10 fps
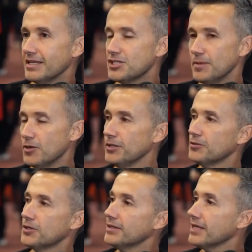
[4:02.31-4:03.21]
diminuído o
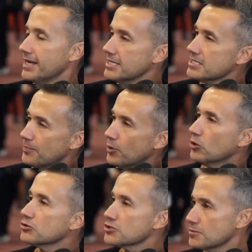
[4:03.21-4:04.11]
teu interesse por
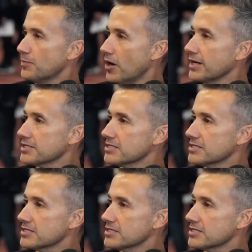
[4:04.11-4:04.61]
outros esportes.